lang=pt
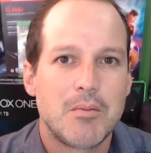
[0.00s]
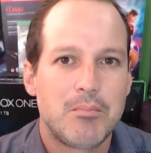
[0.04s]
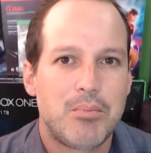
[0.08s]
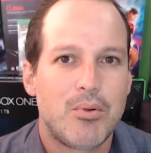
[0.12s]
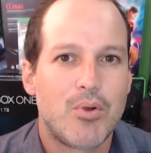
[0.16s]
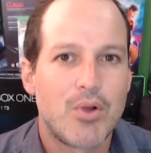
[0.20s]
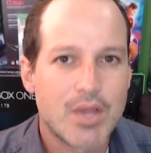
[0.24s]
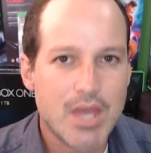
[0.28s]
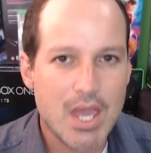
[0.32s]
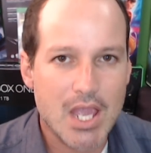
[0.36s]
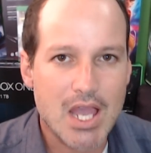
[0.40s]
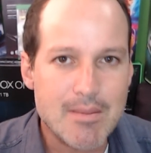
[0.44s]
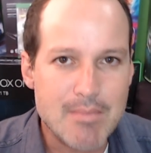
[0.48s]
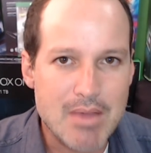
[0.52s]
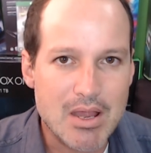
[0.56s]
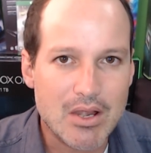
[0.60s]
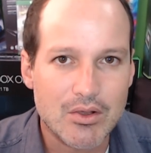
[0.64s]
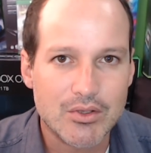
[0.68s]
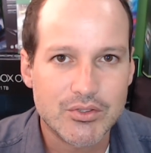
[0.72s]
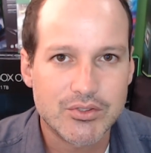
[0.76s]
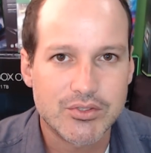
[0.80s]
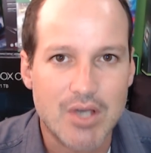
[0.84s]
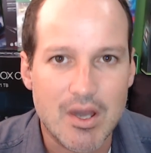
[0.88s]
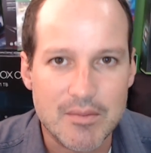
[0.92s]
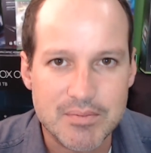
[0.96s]
Por que, que a
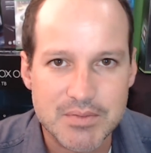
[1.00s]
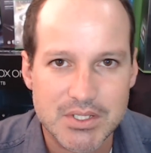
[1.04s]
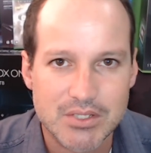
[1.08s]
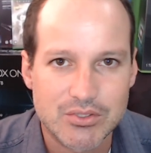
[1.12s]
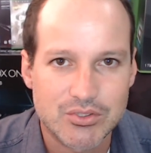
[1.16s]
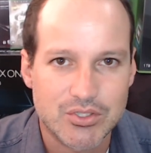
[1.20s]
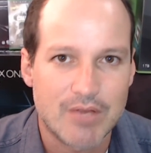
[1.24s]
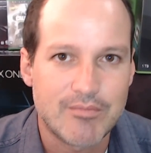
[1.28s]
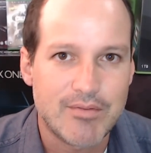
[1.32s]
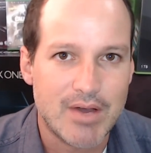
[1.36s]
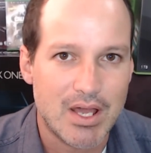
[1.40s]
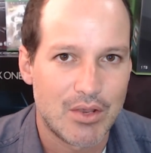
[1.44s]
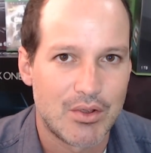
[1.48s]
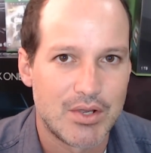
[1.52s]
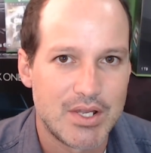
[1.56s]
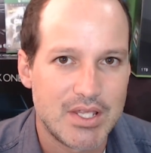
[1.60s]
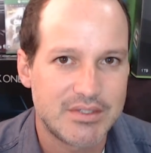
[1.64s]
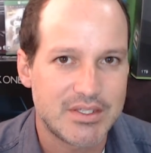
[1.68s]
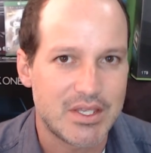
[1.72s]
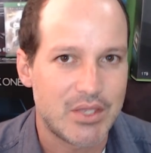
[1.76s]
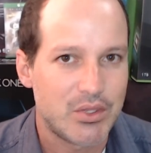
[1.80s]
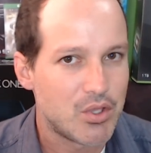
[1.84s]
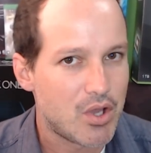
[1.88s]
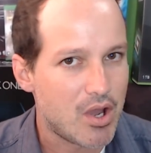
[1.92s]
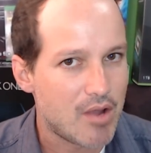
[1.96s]
Microsoft só
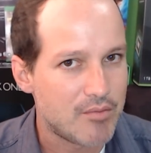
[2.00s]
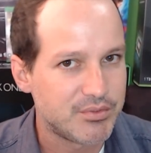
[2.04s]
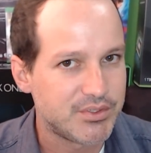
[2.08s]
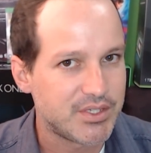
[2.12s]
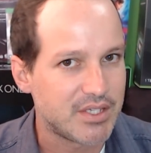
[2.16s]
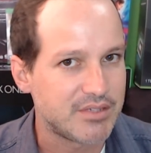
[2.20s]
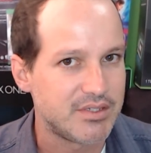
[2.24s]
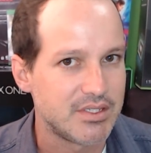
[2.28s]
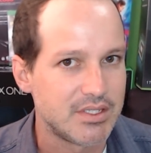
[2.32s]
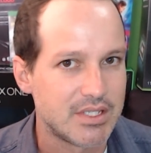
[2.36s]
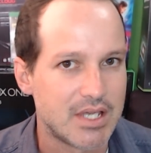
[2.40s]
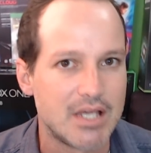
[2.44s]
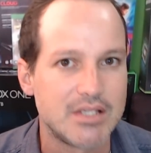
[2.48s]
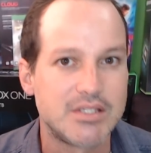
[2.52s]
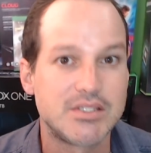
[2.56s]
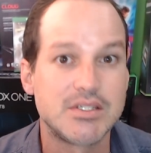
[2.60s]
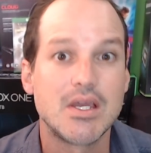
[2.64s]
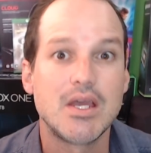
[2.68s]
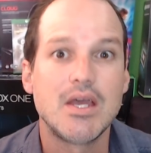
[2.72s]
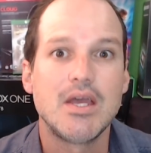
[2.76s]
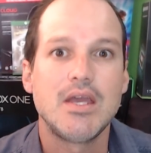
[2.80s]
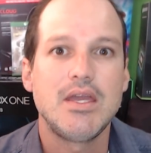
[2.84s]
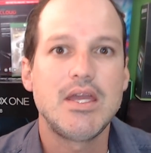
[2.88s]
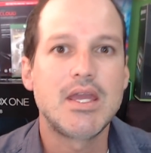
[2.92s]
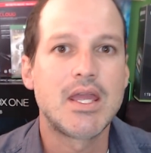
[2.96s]
valoriza novos assinantes?
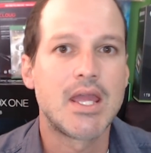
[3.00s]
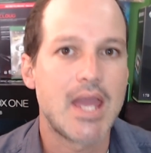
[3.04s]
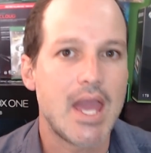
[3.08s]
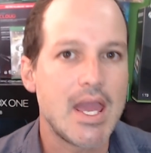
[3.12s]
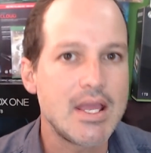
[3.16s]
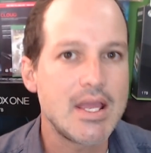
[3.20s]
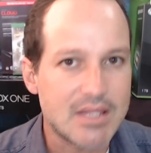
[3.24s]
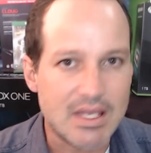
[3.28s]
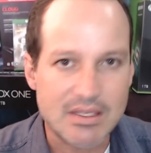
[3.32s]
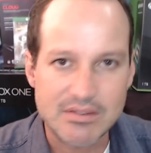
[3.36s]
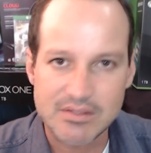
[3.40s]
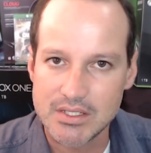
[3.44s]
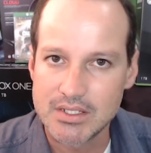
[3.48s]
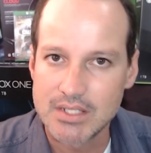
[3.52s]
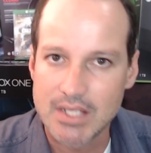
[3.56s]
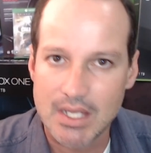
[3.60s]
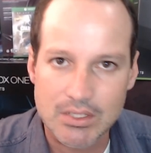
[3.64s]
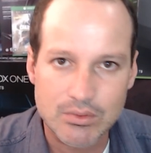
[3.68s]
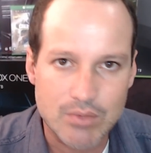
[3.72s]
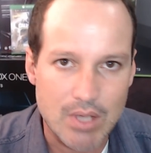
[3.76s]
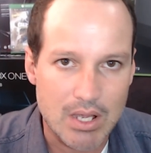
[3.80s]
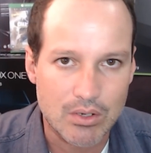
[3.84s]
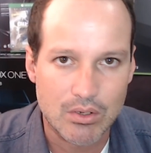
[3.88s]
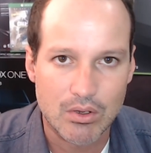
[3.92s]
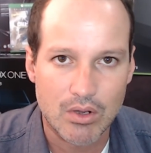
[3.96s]
E quem está
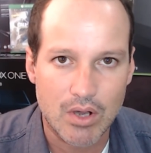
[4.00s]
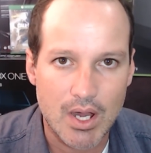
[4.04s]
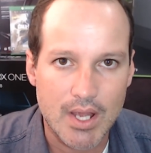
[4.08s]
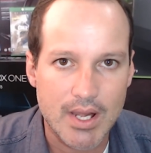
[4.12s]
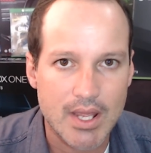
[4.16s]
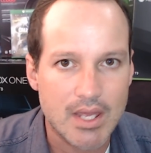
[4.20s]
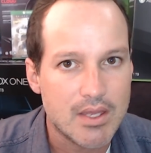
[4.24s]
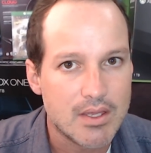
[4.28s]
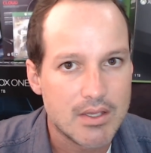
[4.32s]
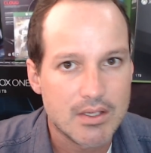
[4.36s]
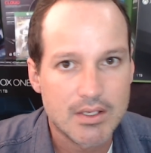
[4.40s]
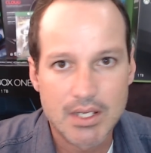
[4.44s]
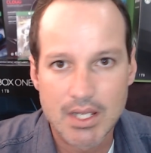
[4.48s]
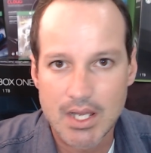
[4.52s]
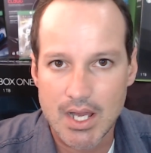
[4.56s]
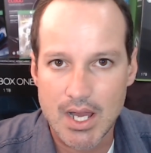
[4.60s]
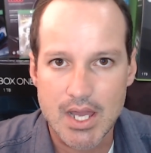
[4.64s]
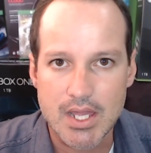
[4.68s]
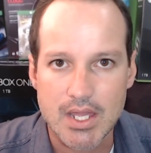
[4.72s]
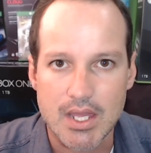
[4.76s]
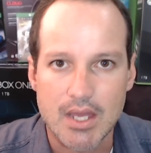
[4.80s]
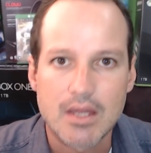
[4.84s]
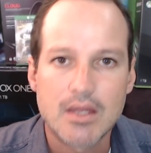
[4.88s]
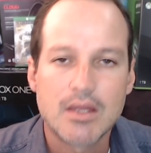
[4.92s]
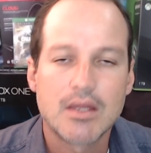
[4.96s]
assinando agora
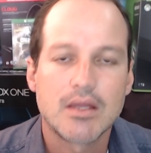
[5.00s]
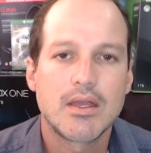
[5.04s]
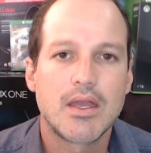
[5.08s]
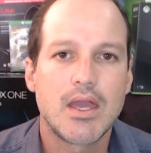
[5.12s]
ganha.